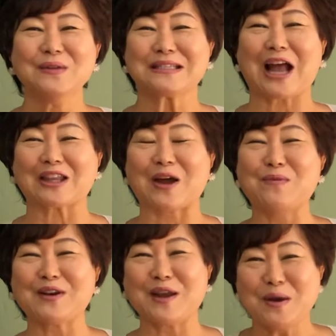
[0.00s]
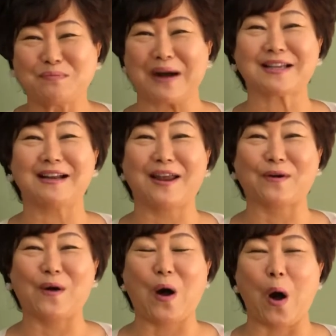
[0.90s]
사탄머리
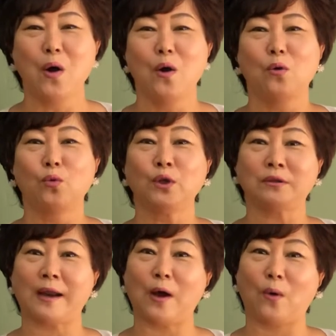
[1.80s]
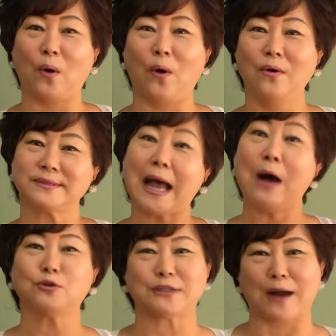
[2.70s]
박살내고요 우리 딸하고
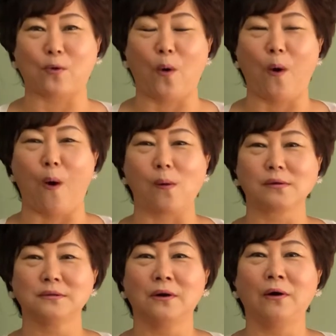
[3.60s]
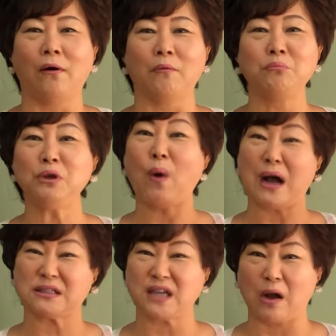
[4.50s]
싸우지 않고 어
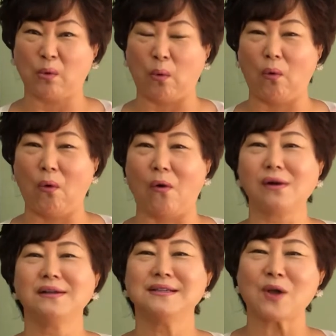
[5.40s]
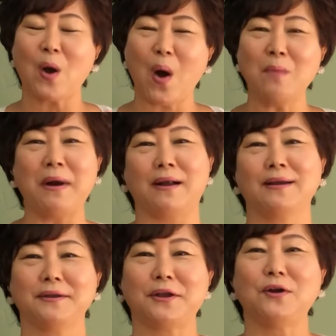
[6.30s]
미워하지 않고 정말
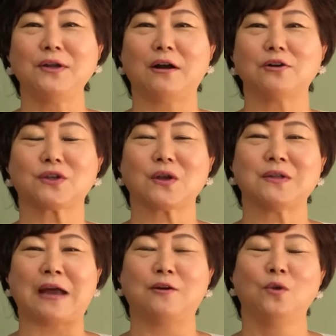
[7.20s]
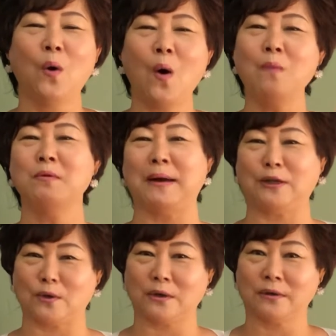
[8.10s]
예언이가 어저께 나를 너무 많이
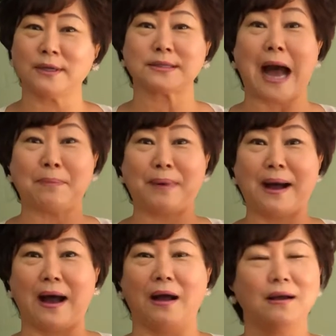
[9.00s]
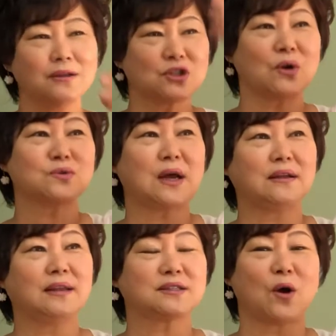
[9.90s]
도 그래서 아빠
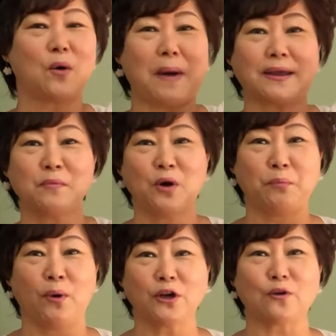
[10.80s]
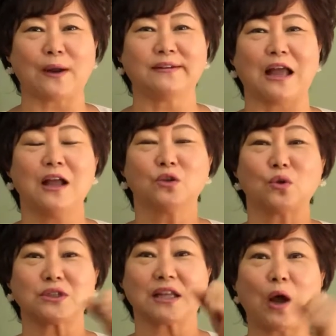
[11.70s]
청소하는데 저 밖에 뭐 버리러 가는데 또
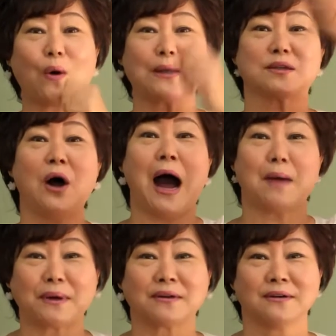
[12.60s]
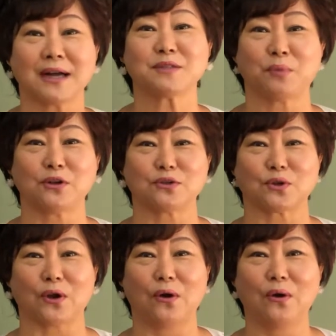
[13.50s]
차 타고 가서 아빠 그것까지
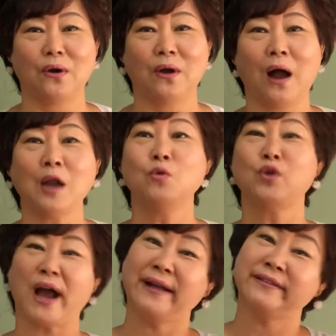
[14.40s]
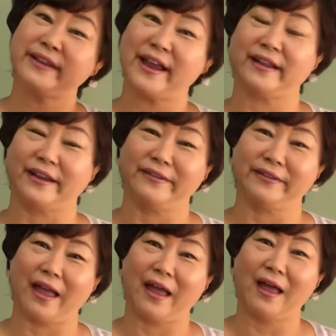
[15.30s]
버려줘요. 아니 우리 아들이 해야
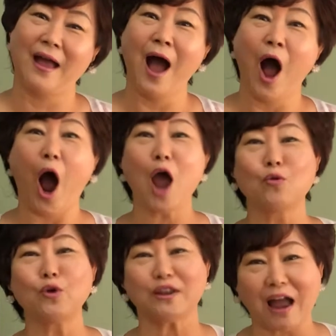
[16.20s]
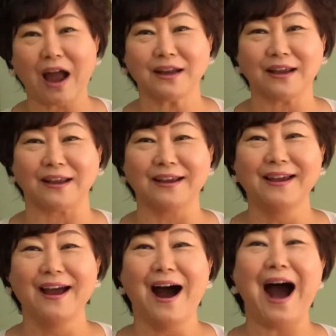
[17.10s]
되는데 아이 우리 딸이
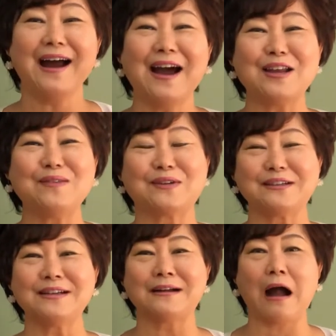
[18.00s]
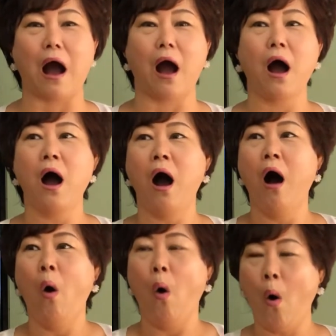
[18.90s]
하나님 그러니까
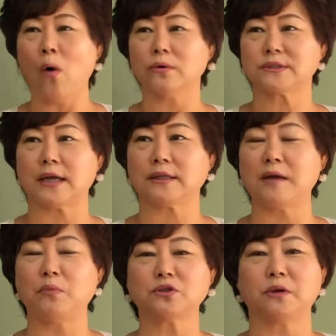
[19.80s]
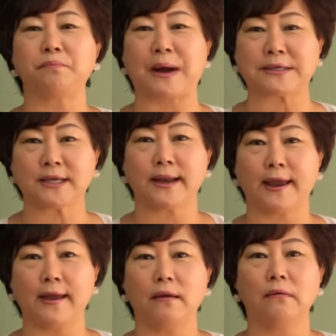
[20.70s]
어 사단 먼저 박살해
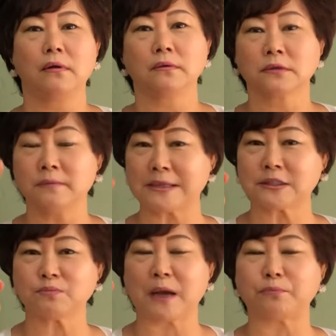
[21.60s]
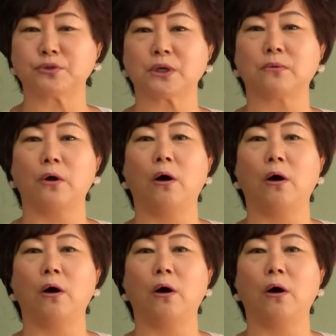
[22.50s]
그 말씀 딱 붙잡고요.